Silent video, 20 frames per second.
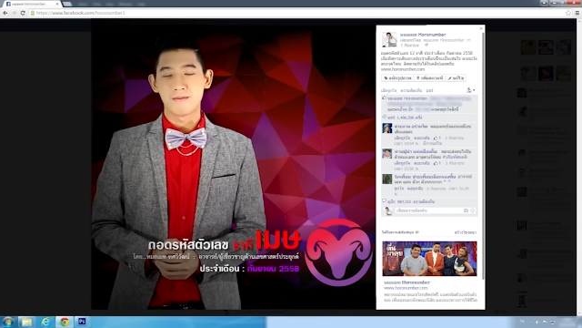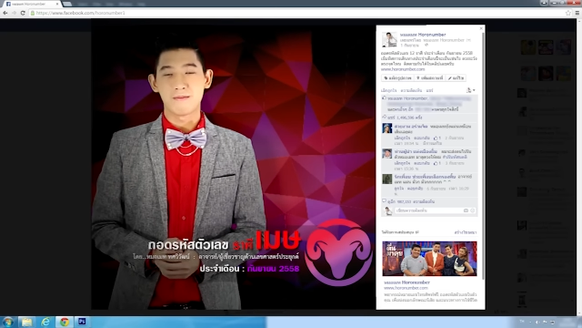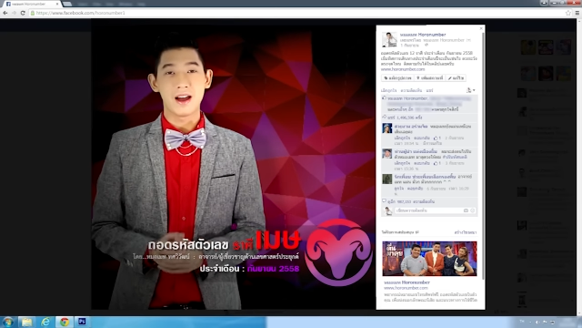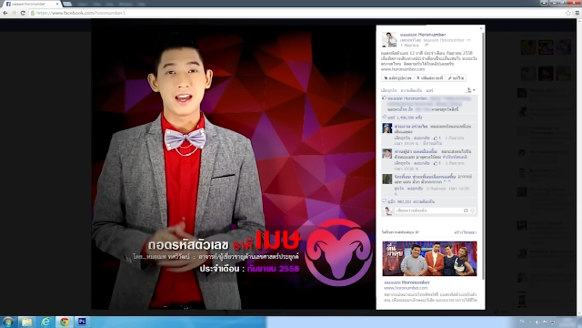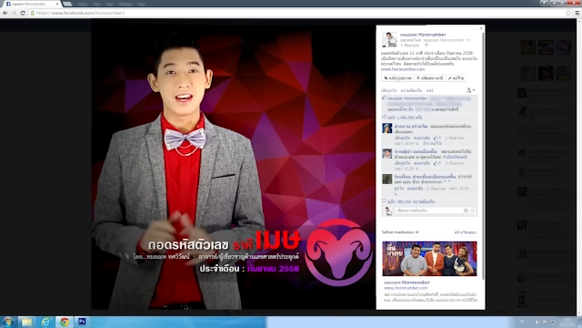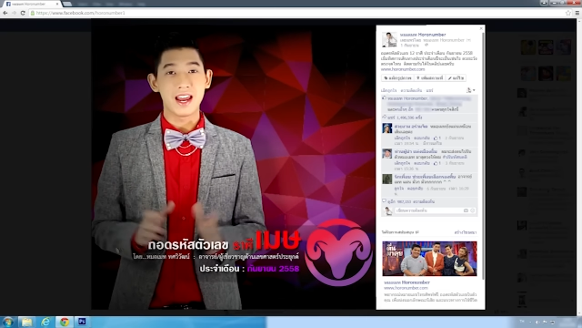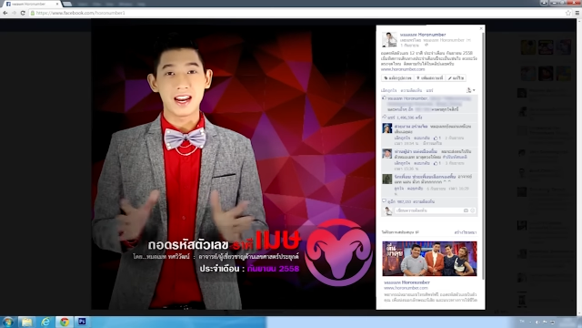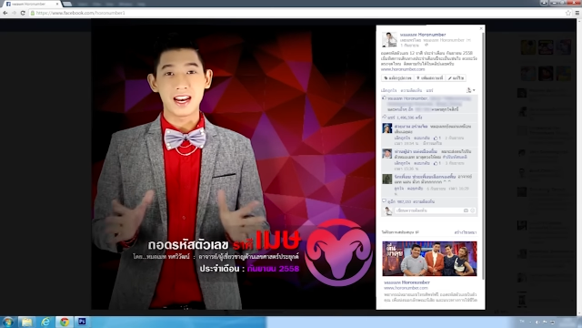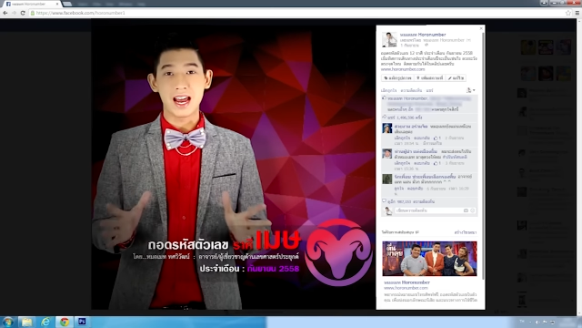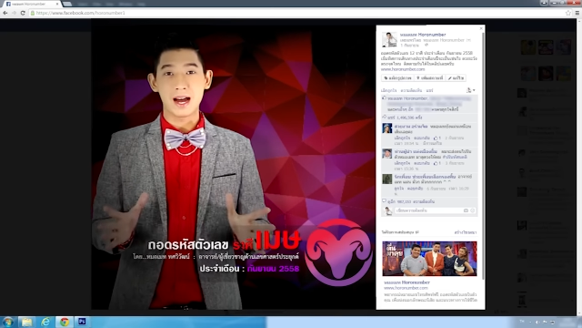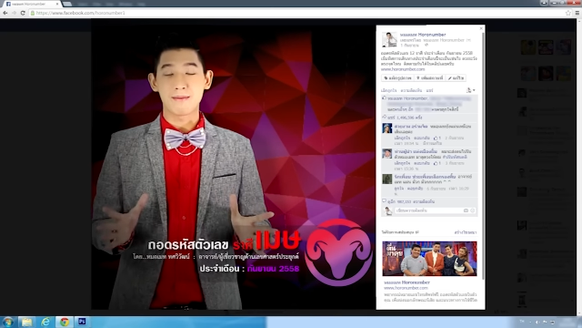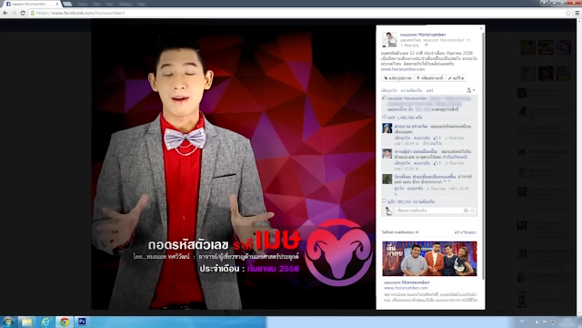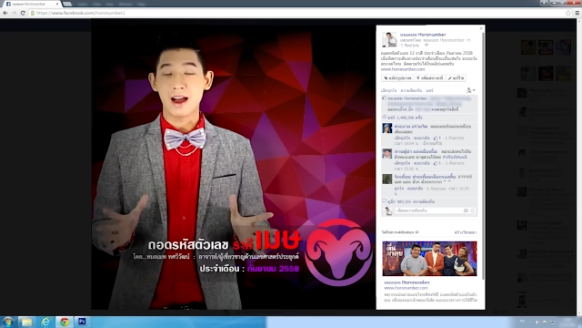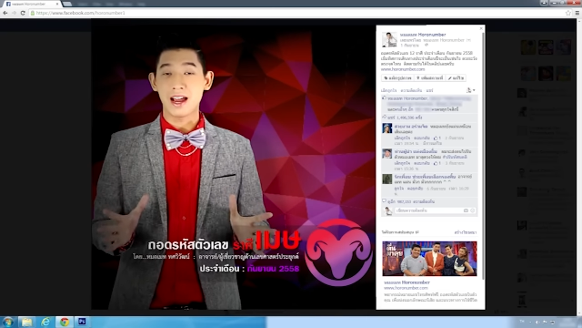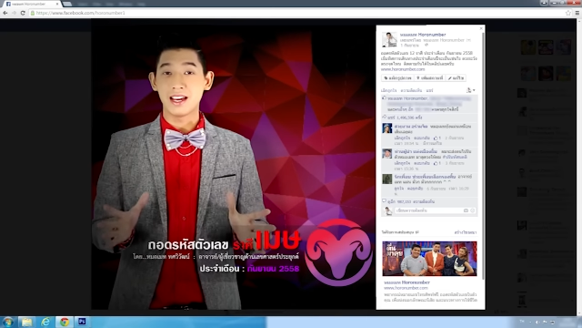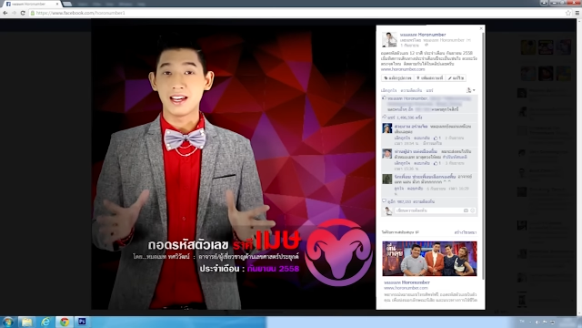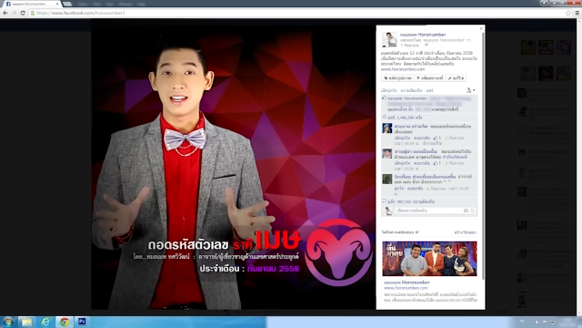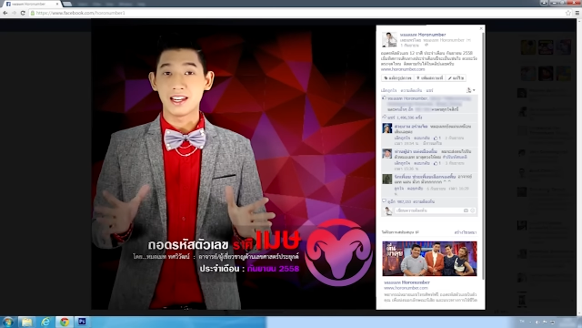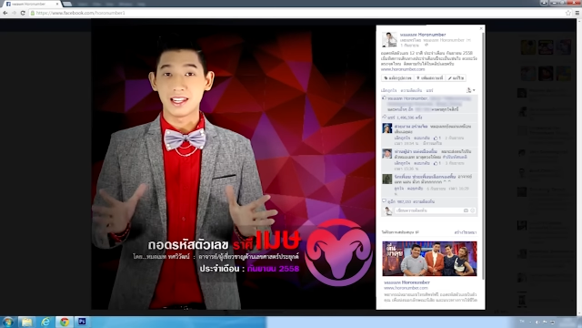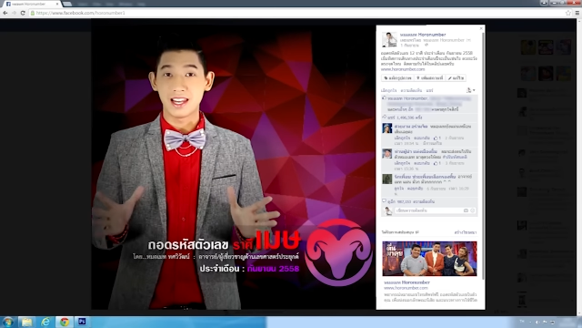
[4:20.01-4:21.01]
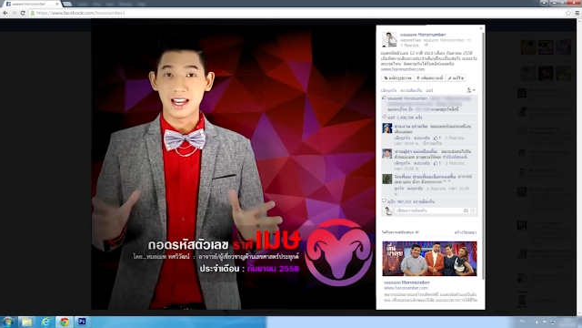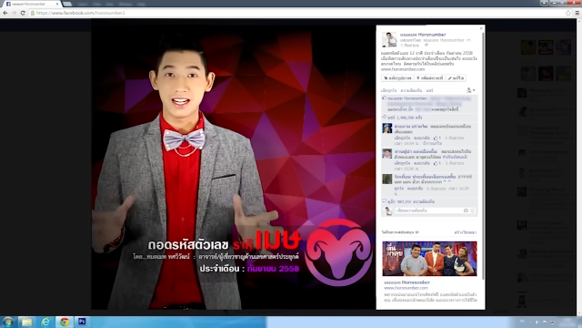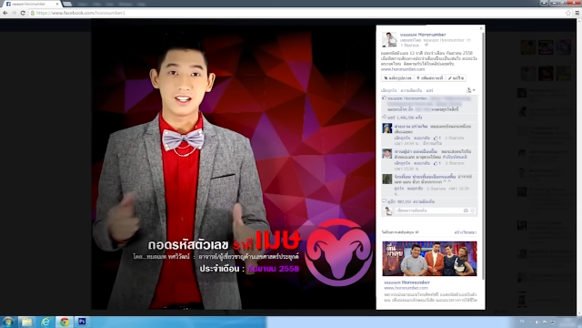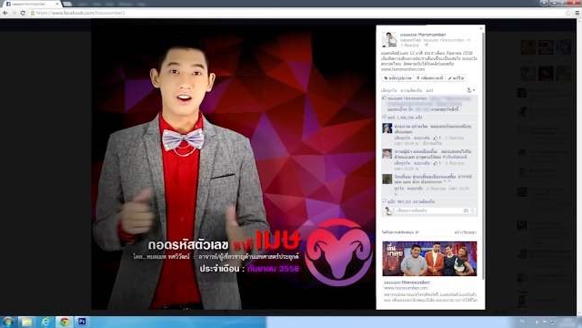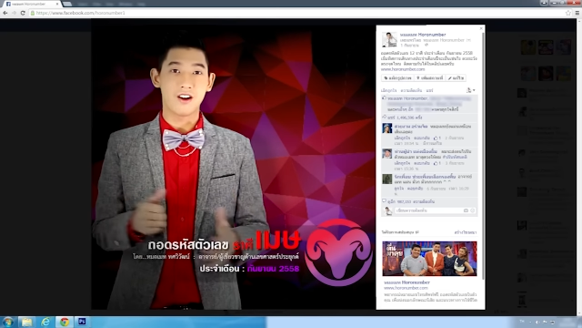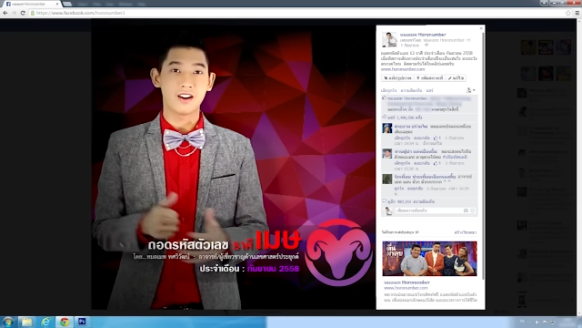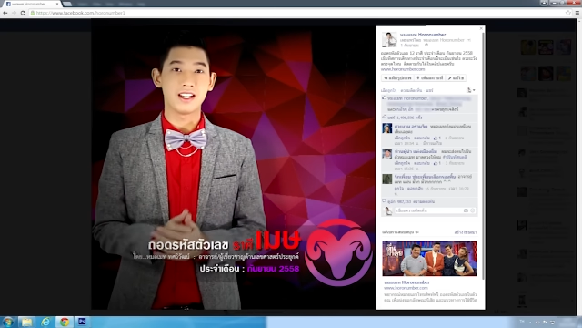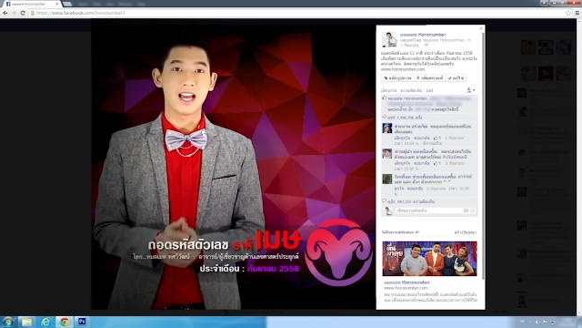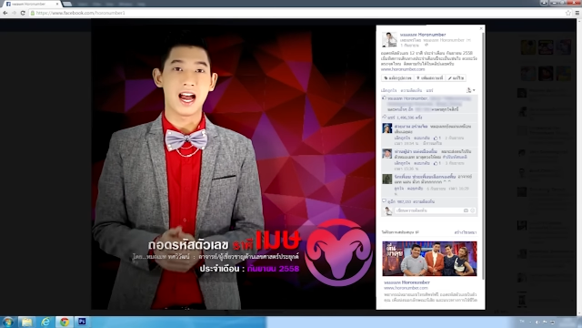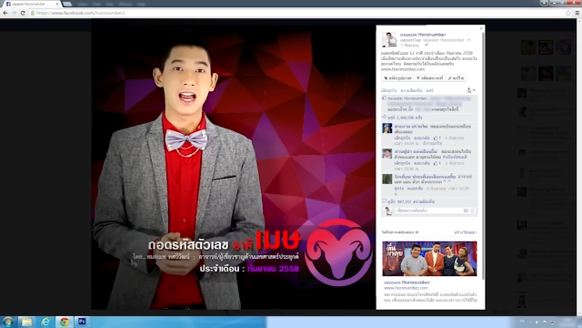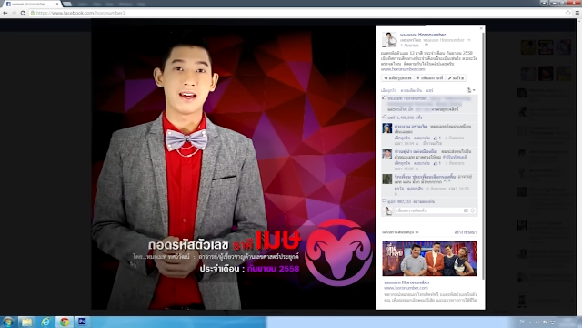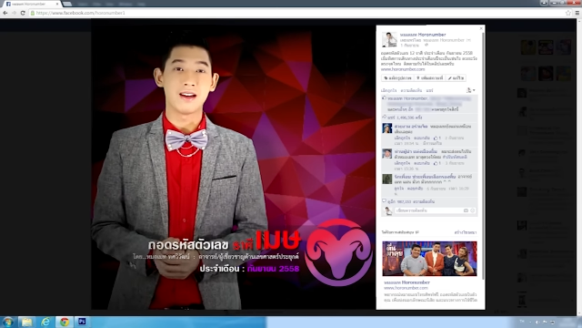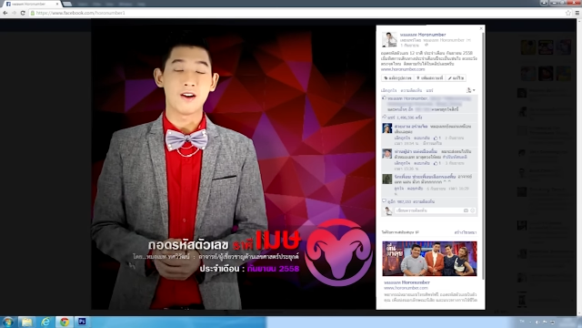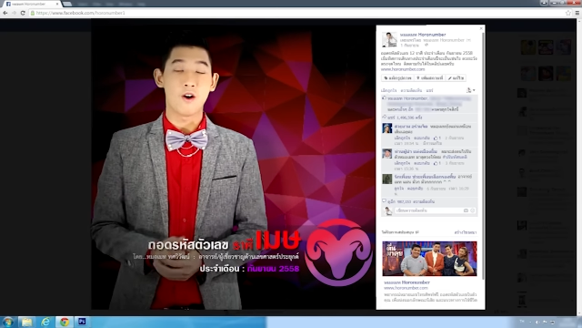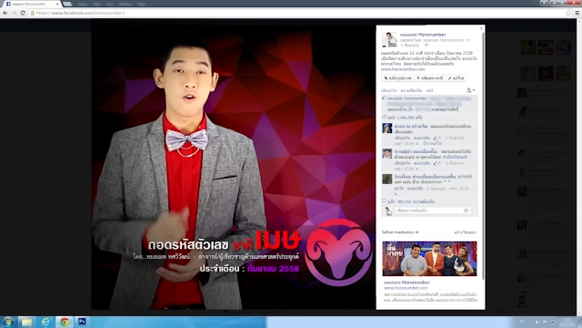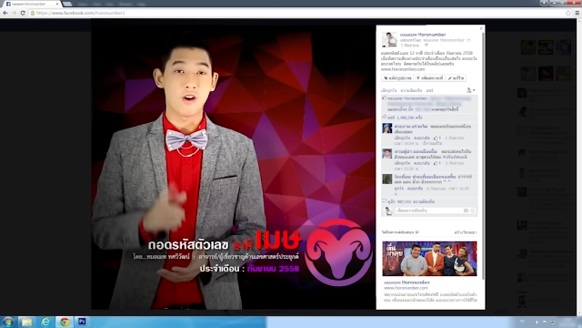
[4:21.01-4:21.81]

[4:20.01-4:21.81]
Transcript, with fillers: ไม่แนะนำให้เล่นก้อนใหญ่